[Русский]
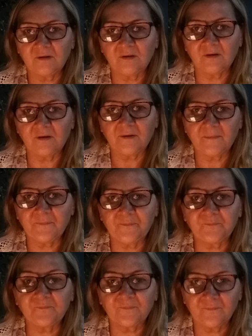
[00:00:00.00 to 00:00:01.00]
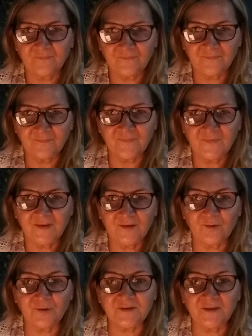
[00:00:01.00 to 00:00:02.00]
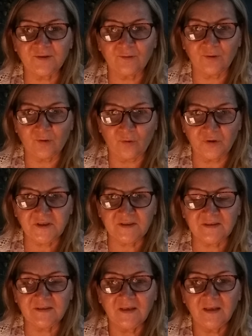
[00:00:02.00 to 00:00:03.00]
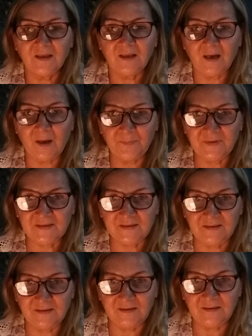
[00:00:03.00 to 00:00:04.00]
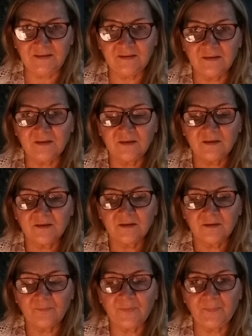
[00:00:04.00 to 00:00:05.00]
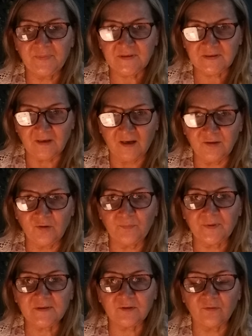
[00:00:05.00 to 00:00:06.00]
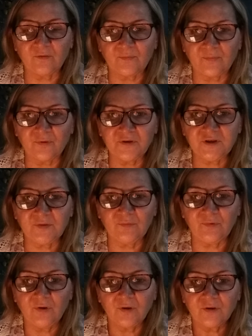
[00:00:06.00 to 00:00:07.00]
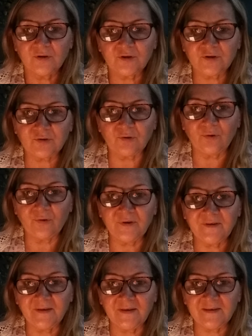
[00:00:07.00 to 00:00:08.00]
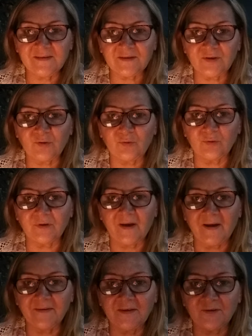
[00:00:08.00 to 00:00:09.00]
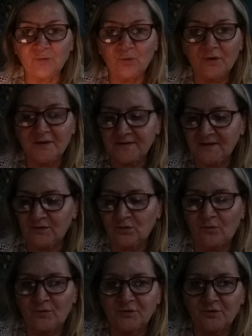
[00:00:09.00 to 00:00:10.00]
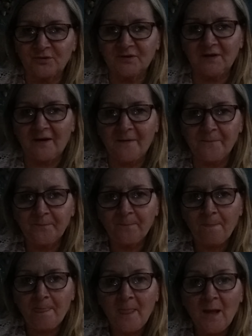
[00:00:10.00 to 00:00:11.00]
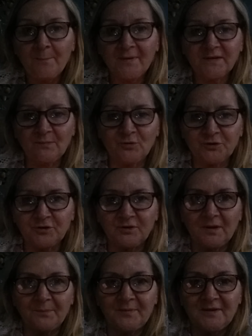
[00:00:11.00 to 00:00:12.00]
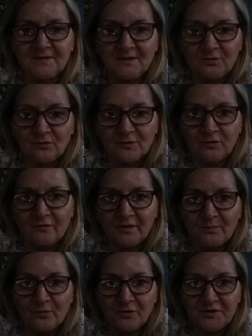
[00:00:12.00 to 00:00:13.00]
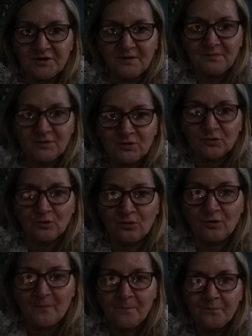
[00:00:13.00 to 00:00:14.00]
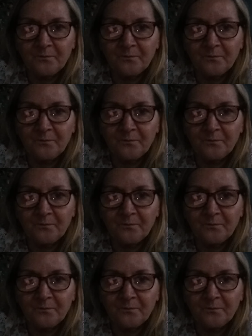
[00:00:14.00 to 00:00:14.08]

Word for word: Эм, Дух Святой хочет объяснить по Писанию, по Слову Божьему, что есть хула на Духа Святого, друзья. Потому что написано в Слове Божьем, что